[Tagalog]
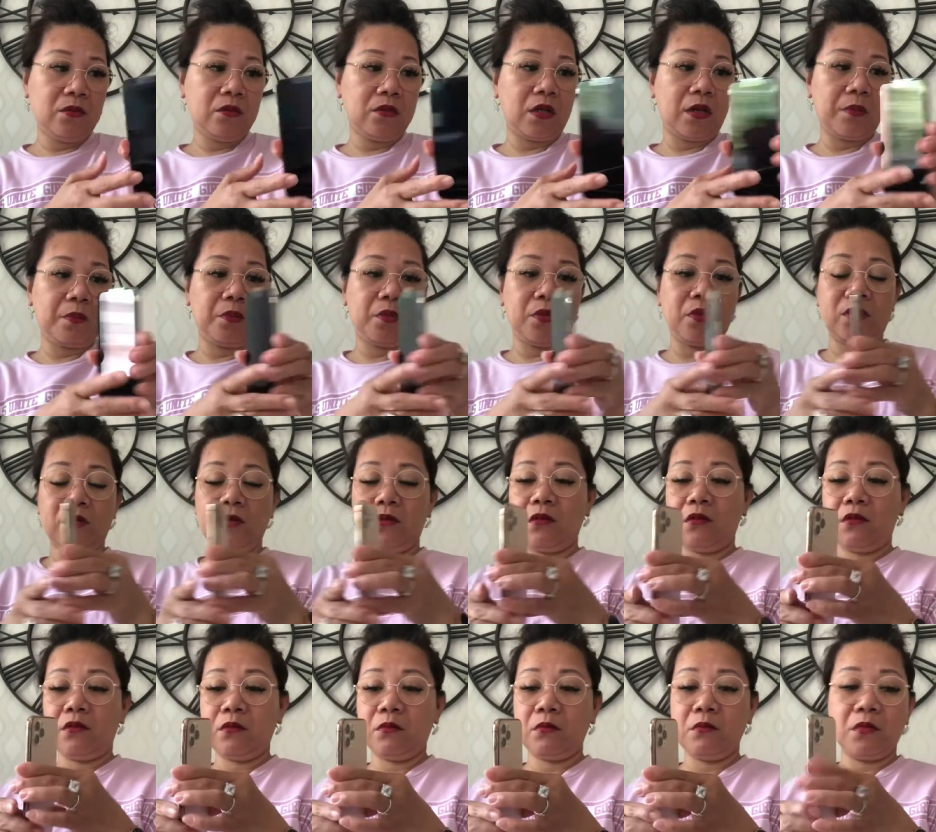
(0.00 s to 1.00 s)
Tapos
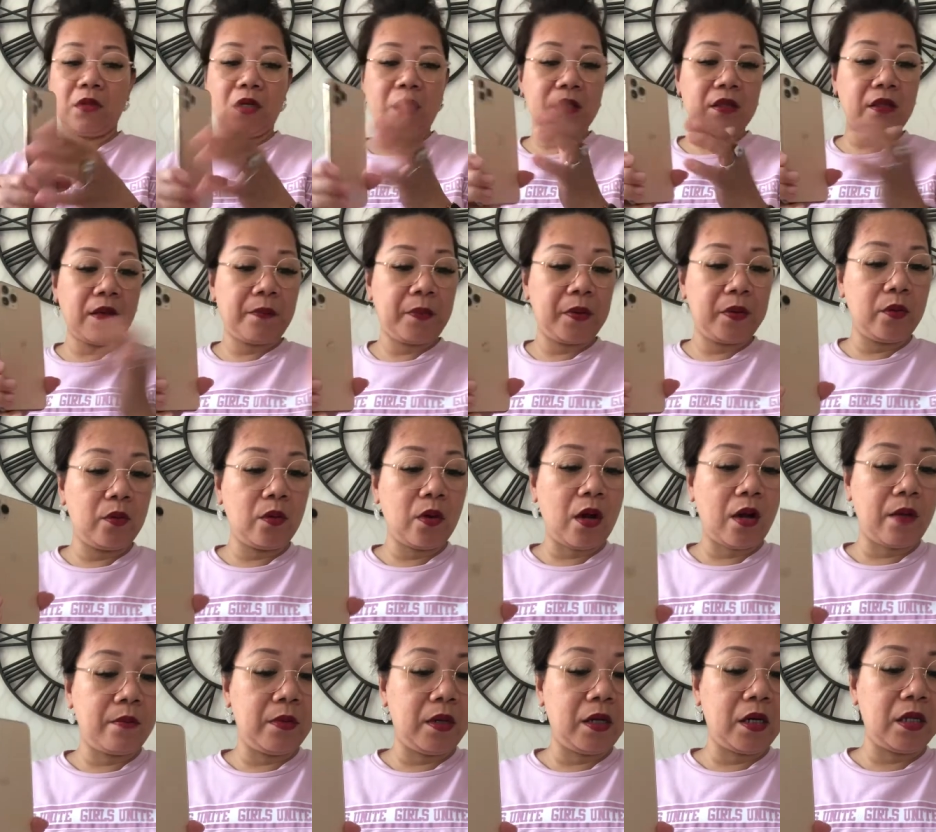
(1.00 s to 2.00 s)
ganda pa yung
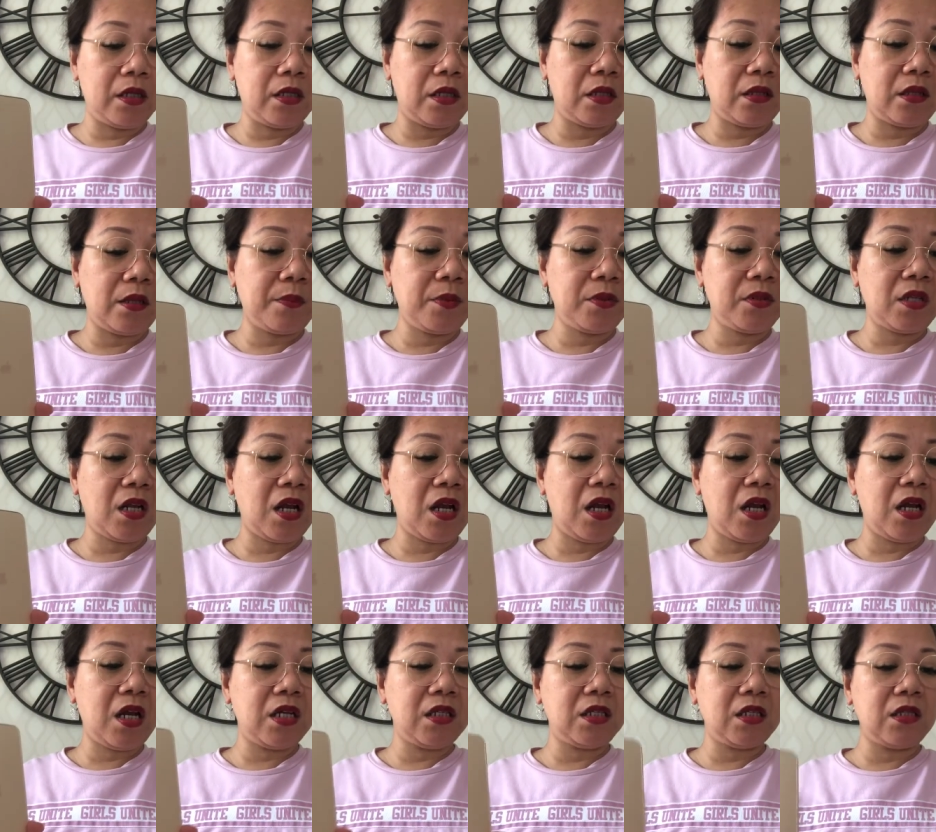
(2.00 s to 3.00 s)
camera niya. Tapos
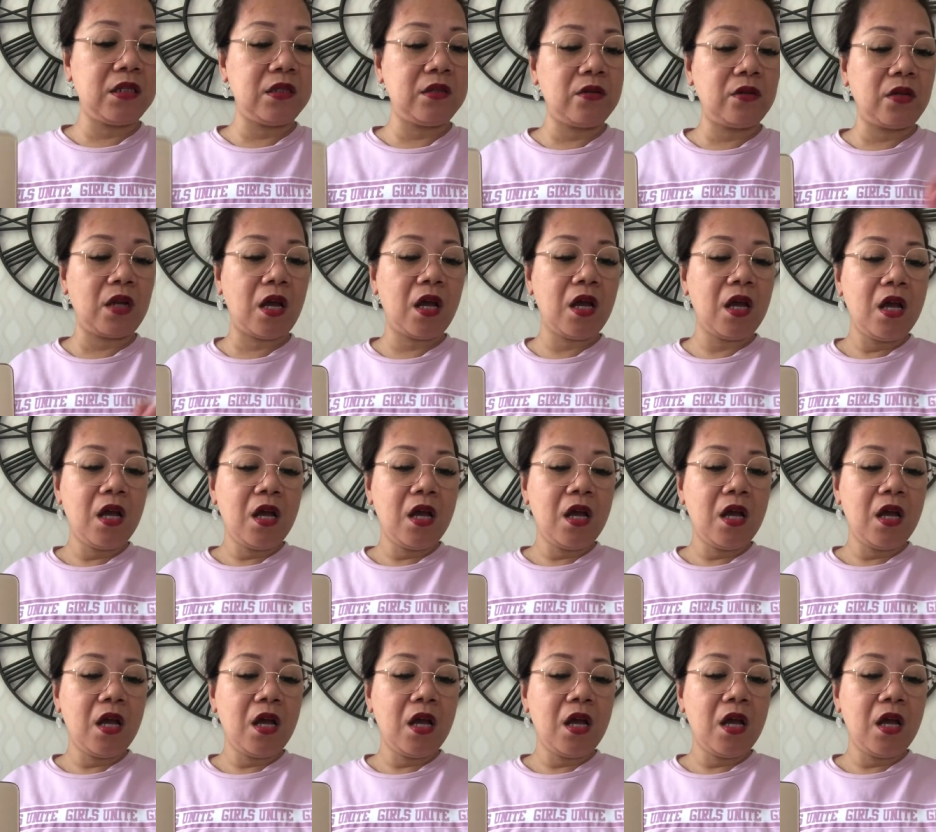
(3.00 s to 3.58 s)
nakalagay siya dito na